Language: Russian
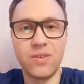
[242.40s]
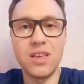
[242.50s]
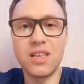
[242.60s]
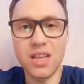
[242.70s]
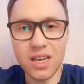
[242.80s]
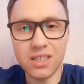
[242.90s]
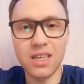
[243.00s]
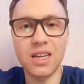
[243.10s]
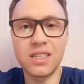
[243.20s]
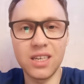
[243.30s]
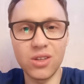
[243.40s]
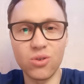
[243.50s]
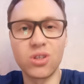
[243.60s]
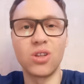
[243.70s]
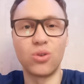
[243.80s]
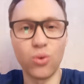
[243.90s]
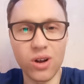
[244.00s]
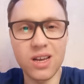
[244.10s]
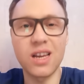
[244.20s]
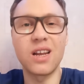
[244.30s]
Интересы России нужны
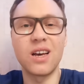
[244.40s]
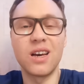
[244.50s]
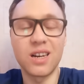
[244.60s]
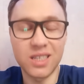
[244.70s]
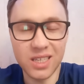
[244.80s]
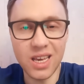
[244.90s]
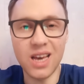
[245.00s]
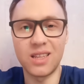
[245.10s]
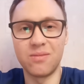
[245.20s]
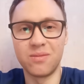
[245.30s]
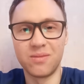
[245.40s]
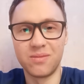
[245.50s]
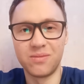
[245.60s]
только россиянам.